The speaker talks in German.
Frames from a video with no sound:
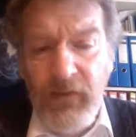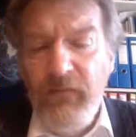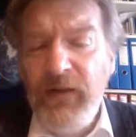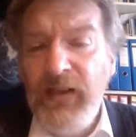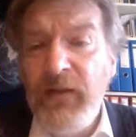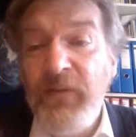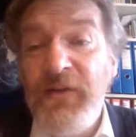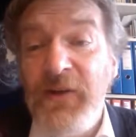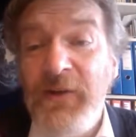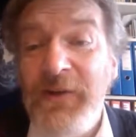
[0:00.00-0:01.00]
Wir nennen
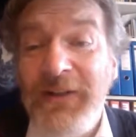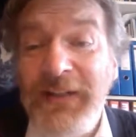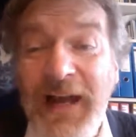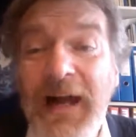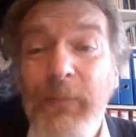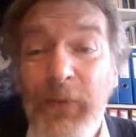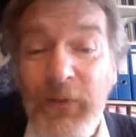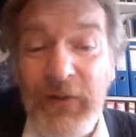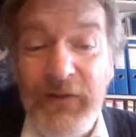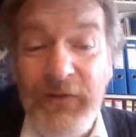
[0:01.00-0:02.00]
uns auch
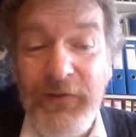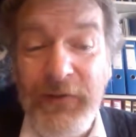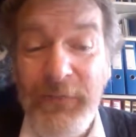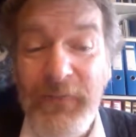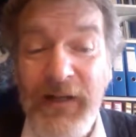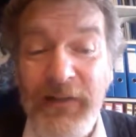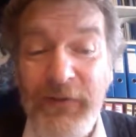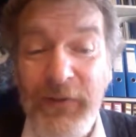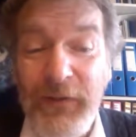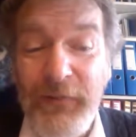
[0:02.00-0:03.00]
Labor für globale
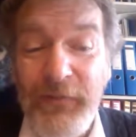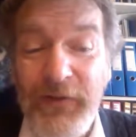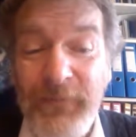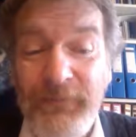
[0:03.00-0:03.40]
Dörfer,